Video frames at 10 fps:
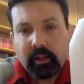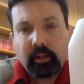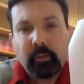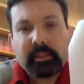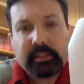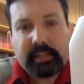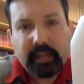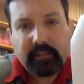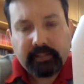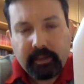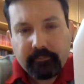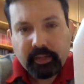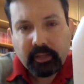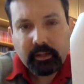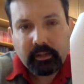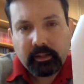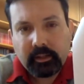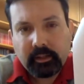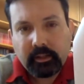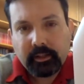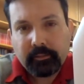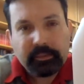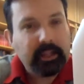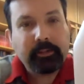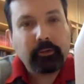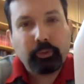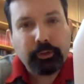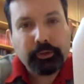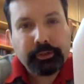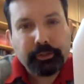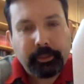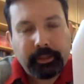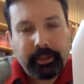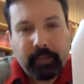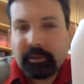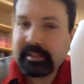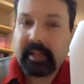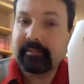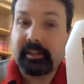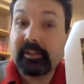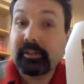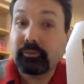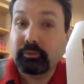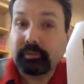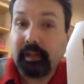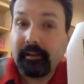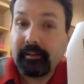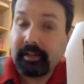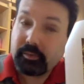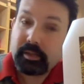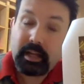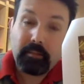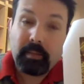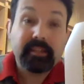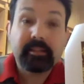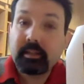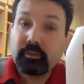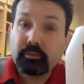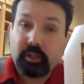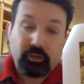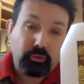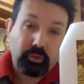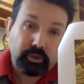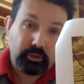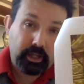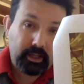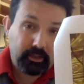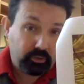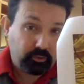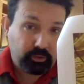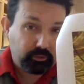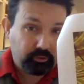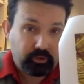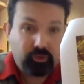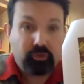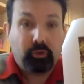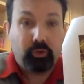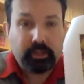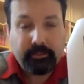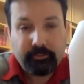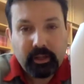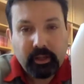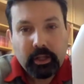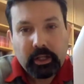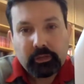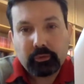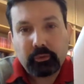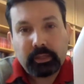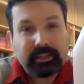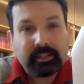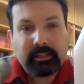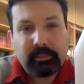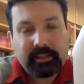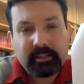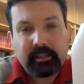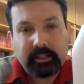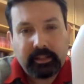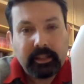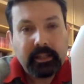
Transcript: Questa santa eh, mi ha incuriosito perché è una santa seduta, la sua salma è seduta su, questa, su questo seggiolone su cui è stata messa lì